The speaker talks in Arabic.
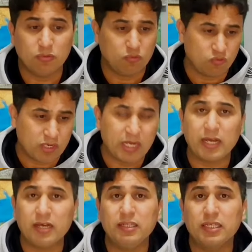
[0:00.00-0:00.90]
وراه
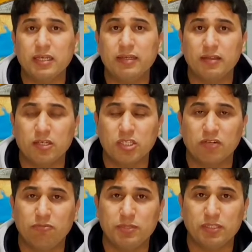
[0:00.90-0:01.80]
غادي كينتشر
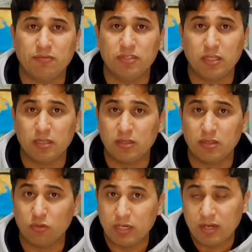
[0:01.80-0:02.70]
في بزاف ديال
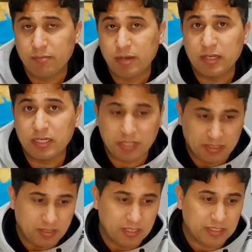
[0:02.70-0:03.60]
الدول المغرب
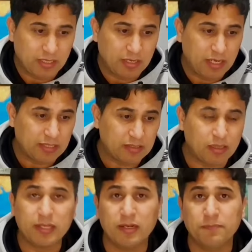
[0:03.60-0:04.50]
كذلك يلا حط
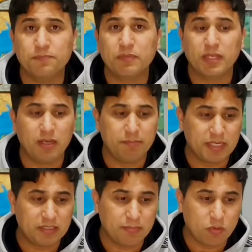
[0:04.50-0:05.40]
لنا
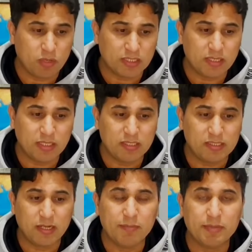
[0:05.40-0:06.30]
المكتب الوطني
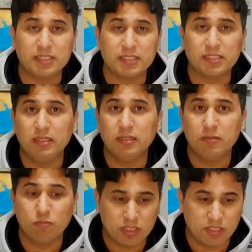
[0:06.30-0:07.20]
للسلامه الصحيه
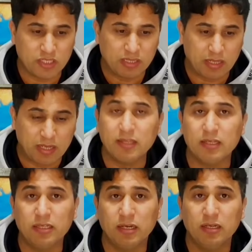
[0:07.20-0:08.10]
للمنتجات
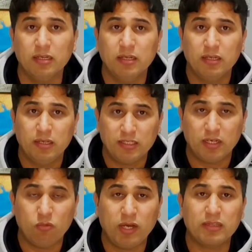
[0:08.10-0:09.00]
الغذائيه حتى
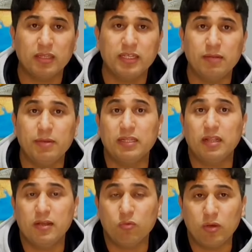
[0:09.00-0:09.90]
هو حط لنا بعض
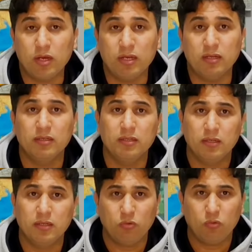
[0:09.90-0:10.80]
الانواع
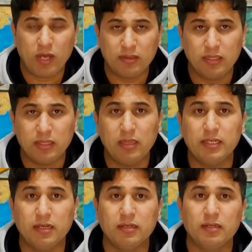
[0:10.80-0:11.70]
وحدد
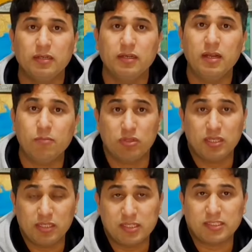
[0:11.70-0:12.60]
لينا
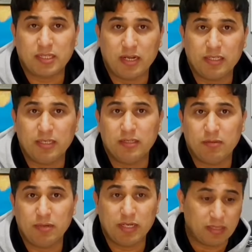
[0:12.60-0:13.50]
المده ديال الصلاحيه ديال
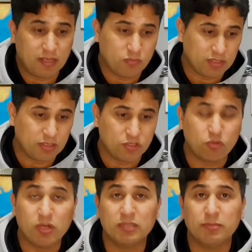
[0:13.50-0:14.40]
بعض الانواع ديال
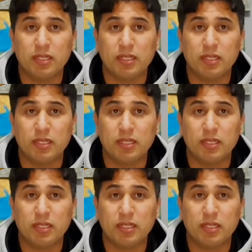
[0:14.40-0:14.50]
الشوكولاط من هذا